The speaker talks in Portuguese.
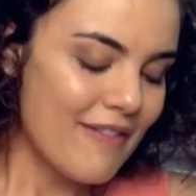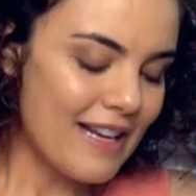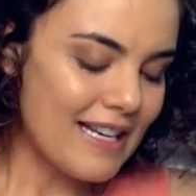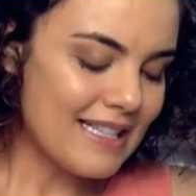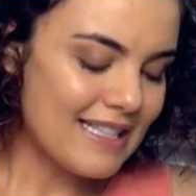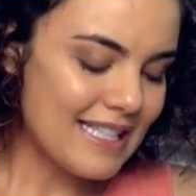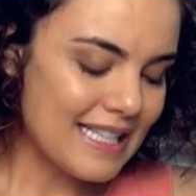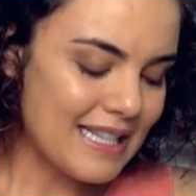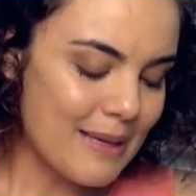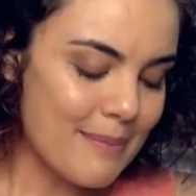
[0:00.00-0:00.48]
vale
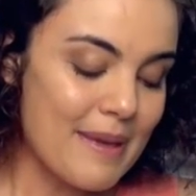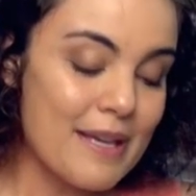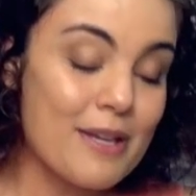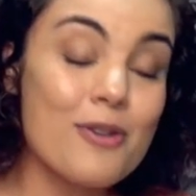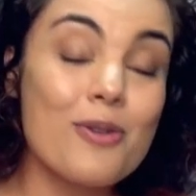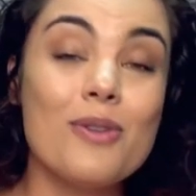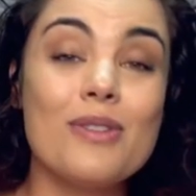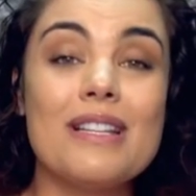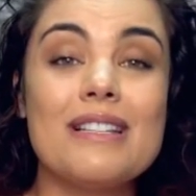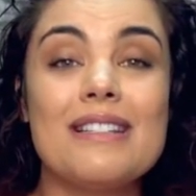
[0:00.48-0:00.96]
dizer também que
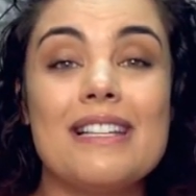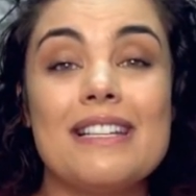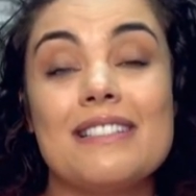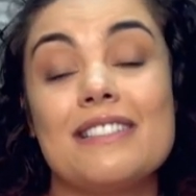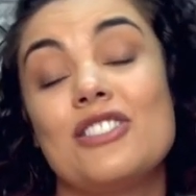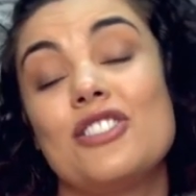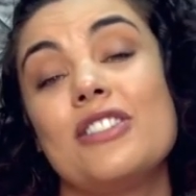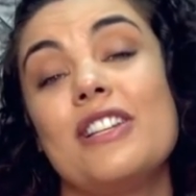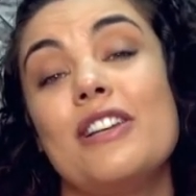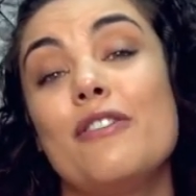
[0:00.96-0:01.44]
o Golden
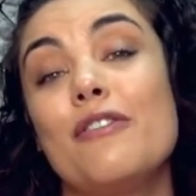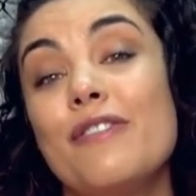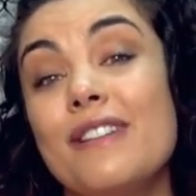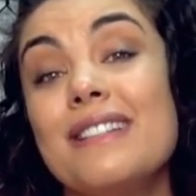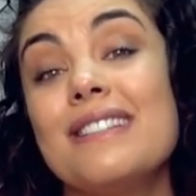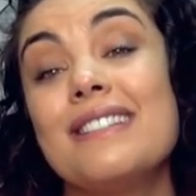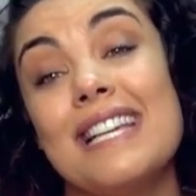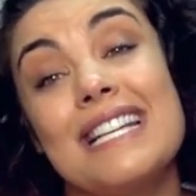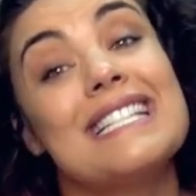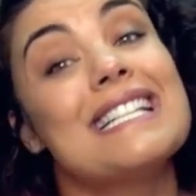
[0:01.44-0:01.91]
State deu
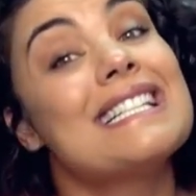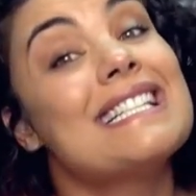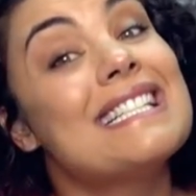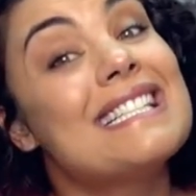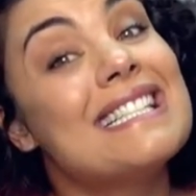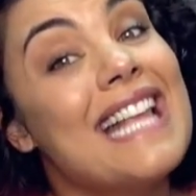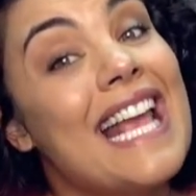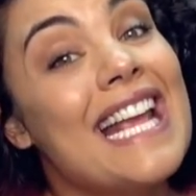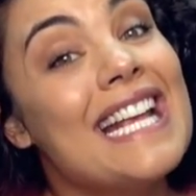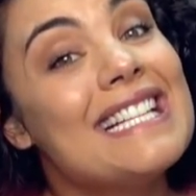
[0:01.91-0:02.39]
26
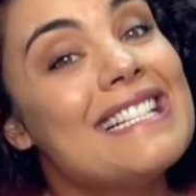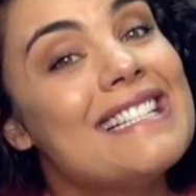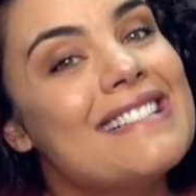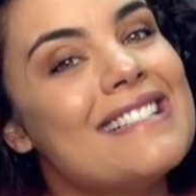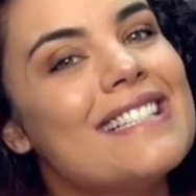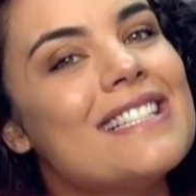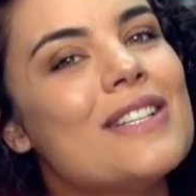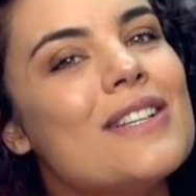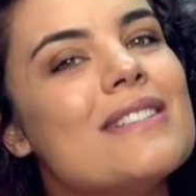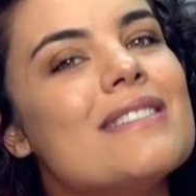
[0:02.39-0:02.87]

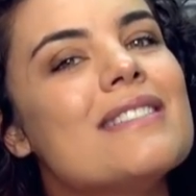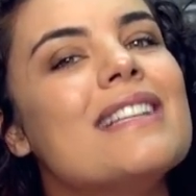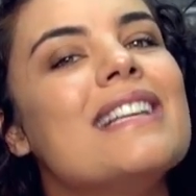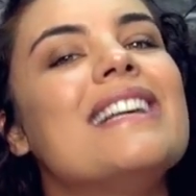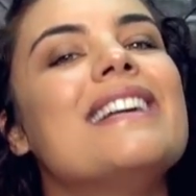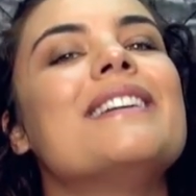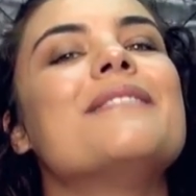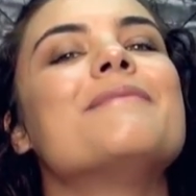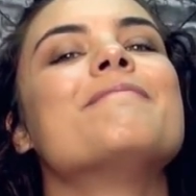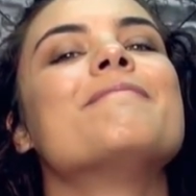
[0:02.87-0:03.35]
assistências, então
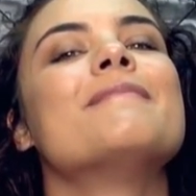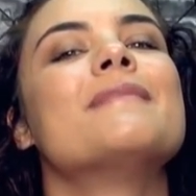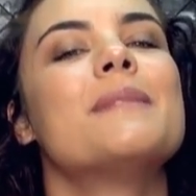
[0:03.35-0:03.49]
assim,